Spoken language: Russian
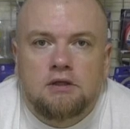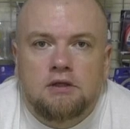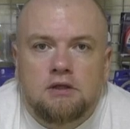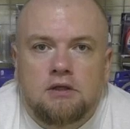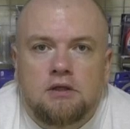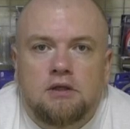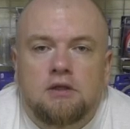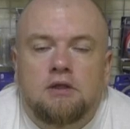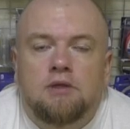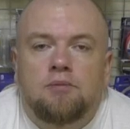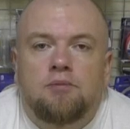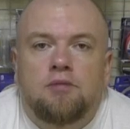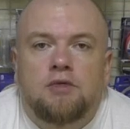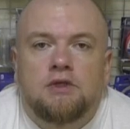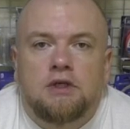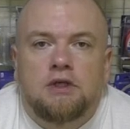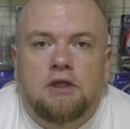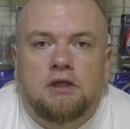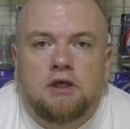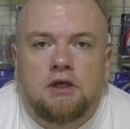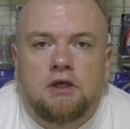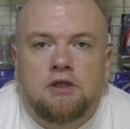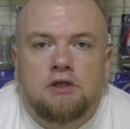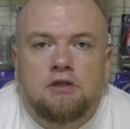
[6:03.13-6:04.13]
дело
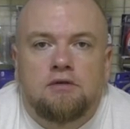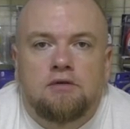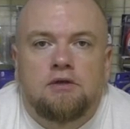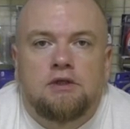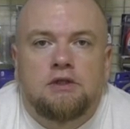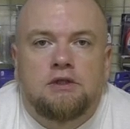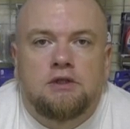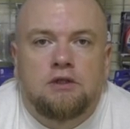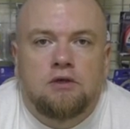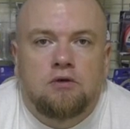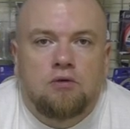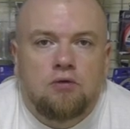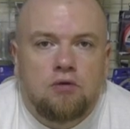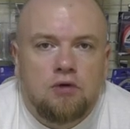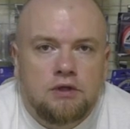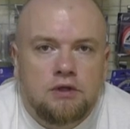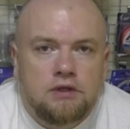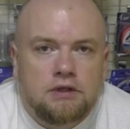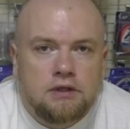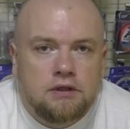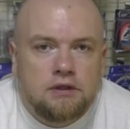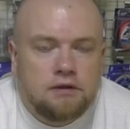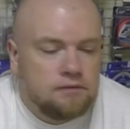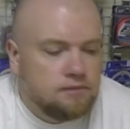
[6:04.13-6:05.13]
затачивались и
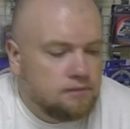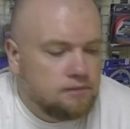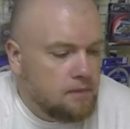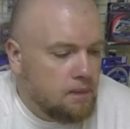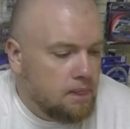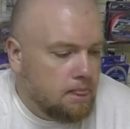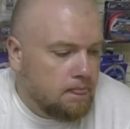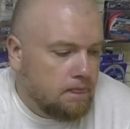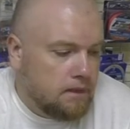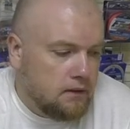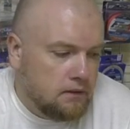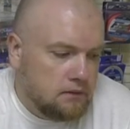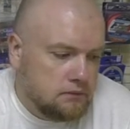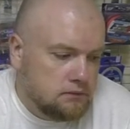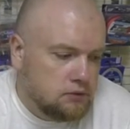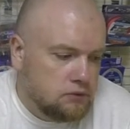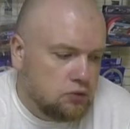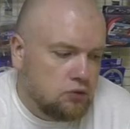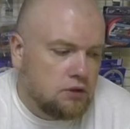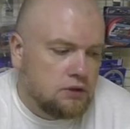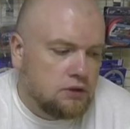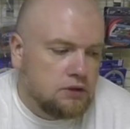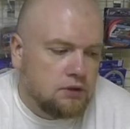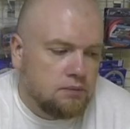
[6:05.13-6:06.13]
кольца,
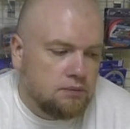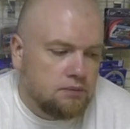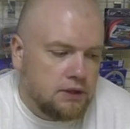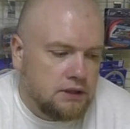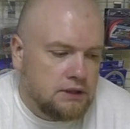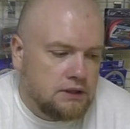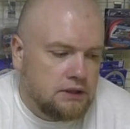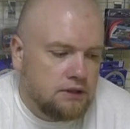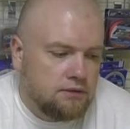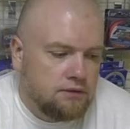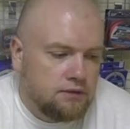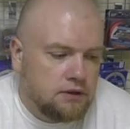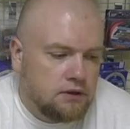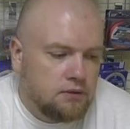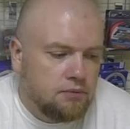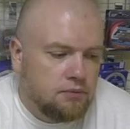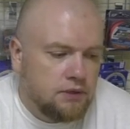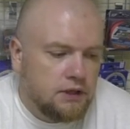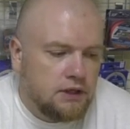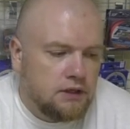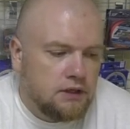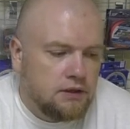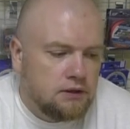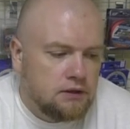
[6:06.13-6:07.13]
кольца Pacific
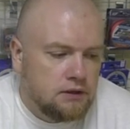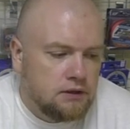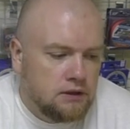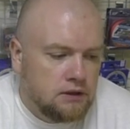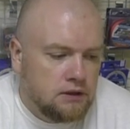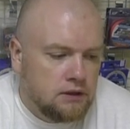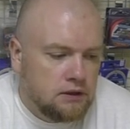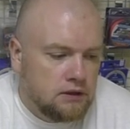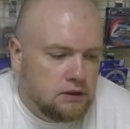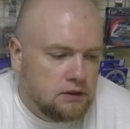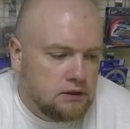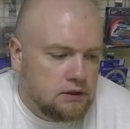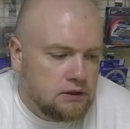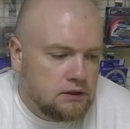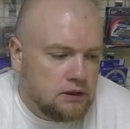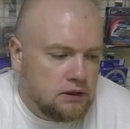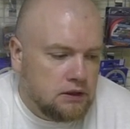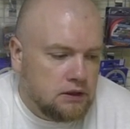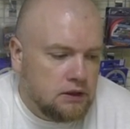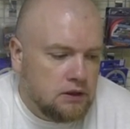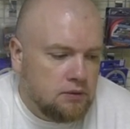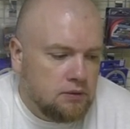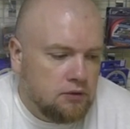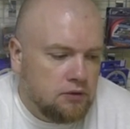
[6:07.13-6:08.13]
Bay с
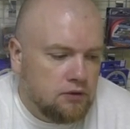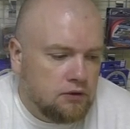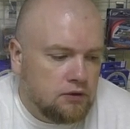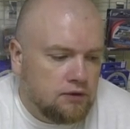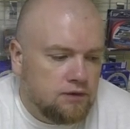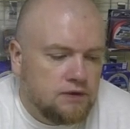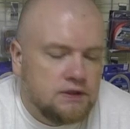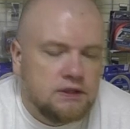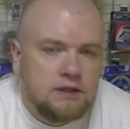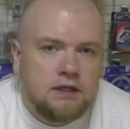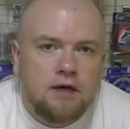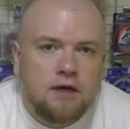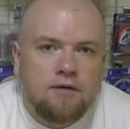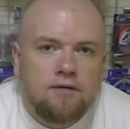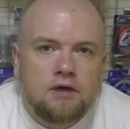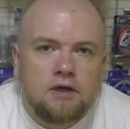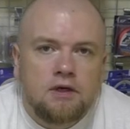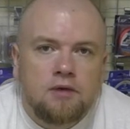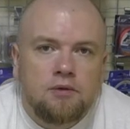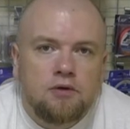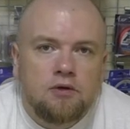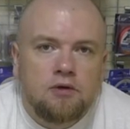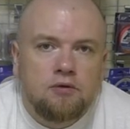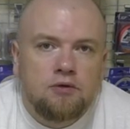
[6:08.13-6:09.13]
такими вот
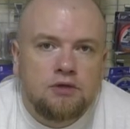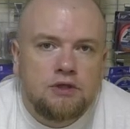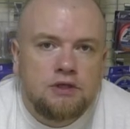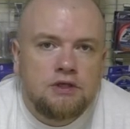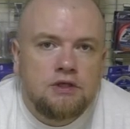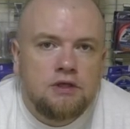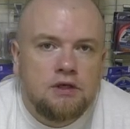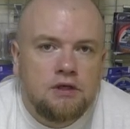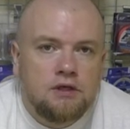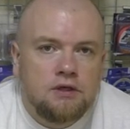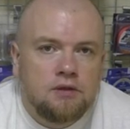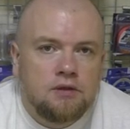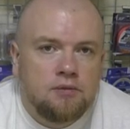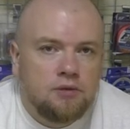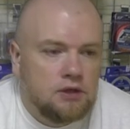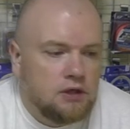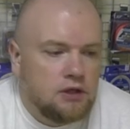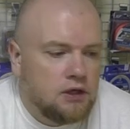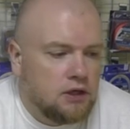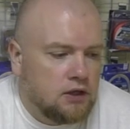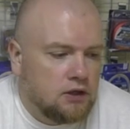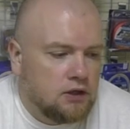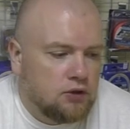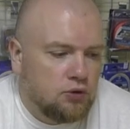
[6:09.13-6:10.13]
вставками усиленными,
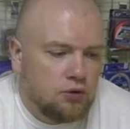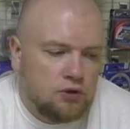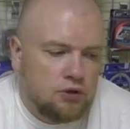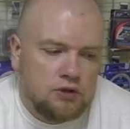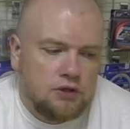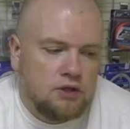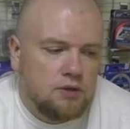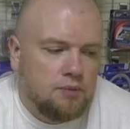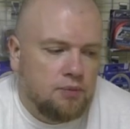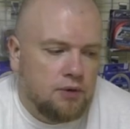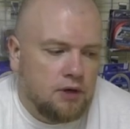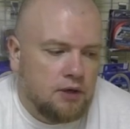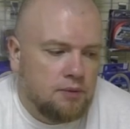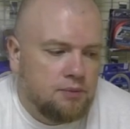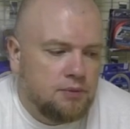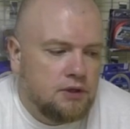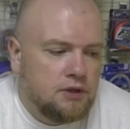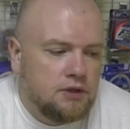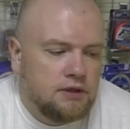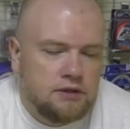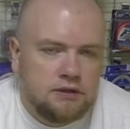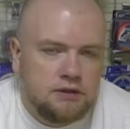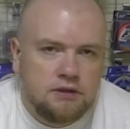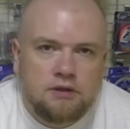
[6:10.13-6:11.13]
да, которые не
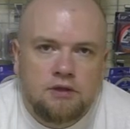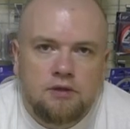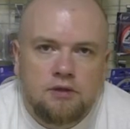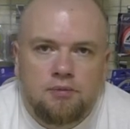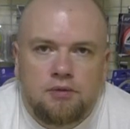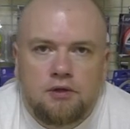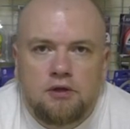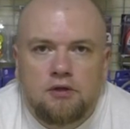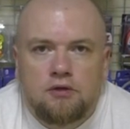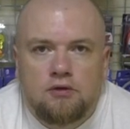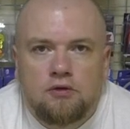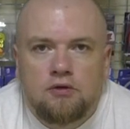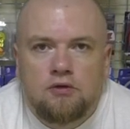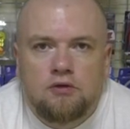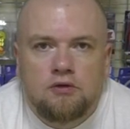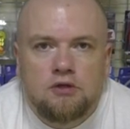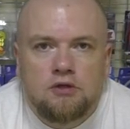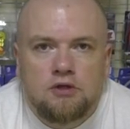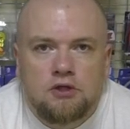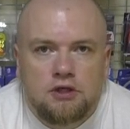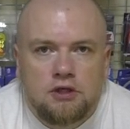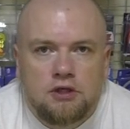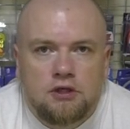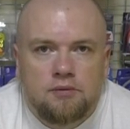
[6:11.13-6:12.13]
пропилятся ни плетней,
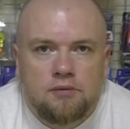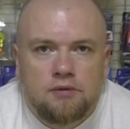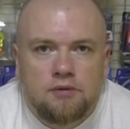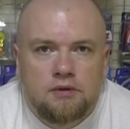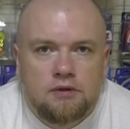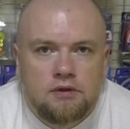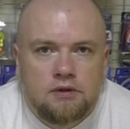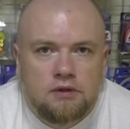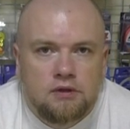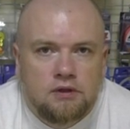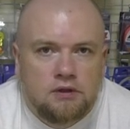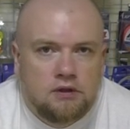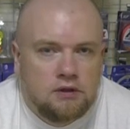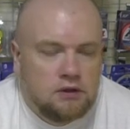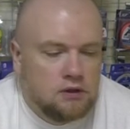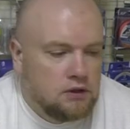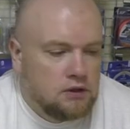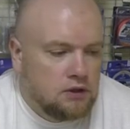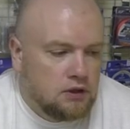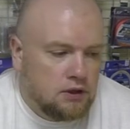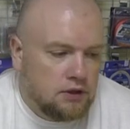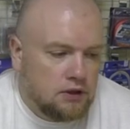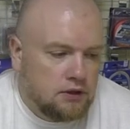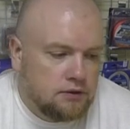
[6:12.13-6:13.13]
ничем.
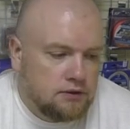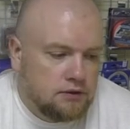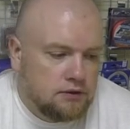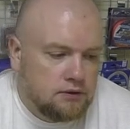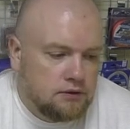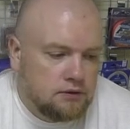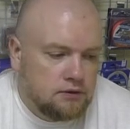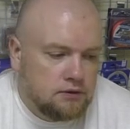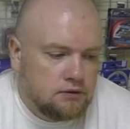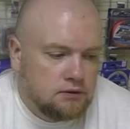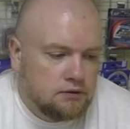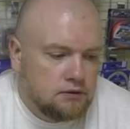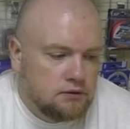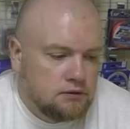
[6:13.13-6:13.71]
А,